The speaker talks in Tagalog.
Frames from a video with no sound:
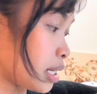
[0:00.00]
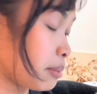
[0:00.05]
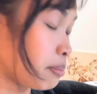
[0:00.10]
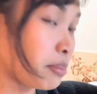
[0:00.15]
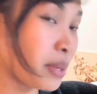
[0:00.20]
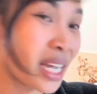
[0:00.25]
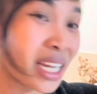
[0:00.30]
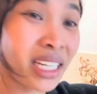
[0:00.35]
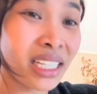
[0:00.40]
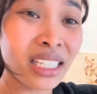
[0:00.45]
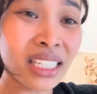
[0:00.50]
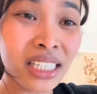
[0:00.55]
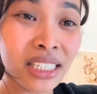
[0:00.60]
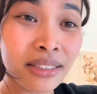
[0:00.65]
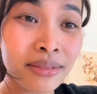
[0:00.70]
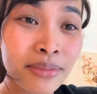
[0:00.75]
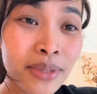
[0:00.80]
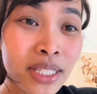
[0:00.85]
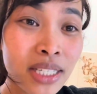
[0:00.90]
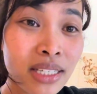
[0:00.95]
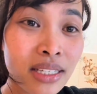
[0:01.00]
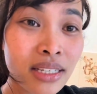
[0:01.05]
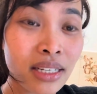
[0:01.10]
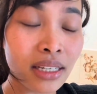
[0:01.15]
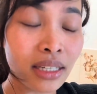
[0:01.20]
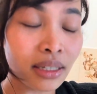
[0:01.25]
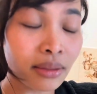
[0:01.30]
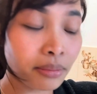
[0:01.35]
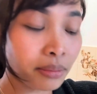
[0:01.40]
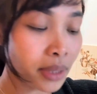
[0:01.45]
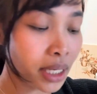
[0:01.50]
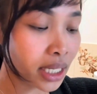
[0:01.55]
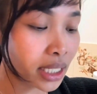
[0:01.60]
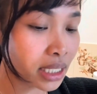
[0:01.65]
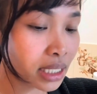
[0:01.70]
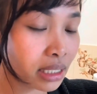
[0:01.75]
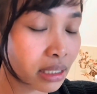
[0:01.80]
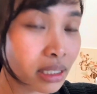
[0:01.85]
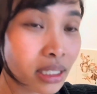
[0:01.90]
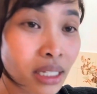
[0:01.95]
bay leaves, may
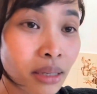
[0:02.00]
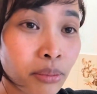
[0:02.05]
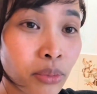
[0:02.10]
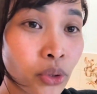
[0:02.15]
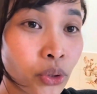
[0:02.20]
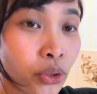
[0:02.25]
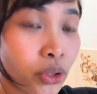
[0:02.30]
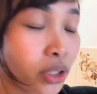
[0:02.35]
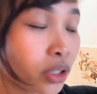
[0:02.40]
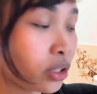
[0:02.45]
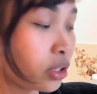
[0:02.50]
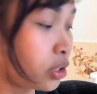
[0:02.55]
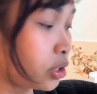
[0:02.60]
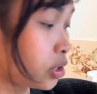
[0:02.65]
cinnamon,